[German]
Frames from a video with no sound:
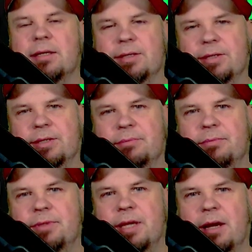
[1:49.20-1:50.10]

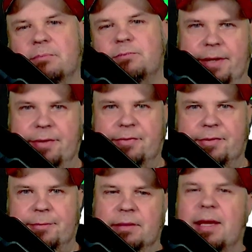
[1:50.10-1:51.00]
ähm, ja
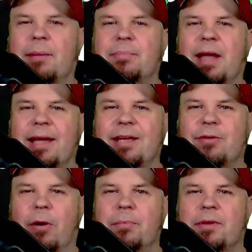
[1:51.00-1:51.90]
ist, sie haben da eigentlich
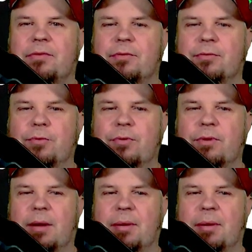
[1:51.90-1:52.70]
überhaupt nichts zu suchen,